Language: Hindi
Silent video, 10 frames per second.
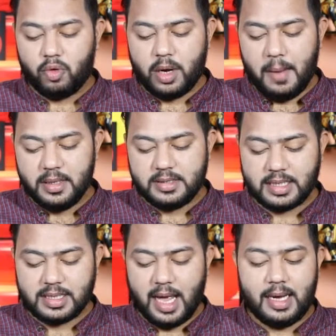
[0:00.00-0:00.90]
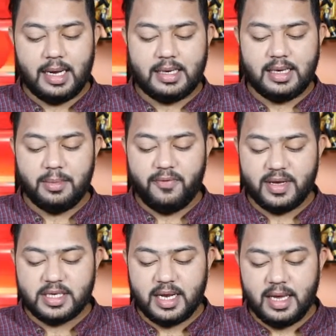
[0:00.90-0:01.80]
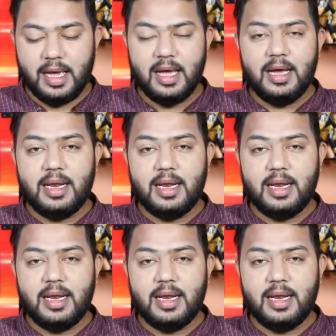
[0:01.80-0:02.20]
उनका बन सकता है हालांकि ये भी फिक्स नहीं है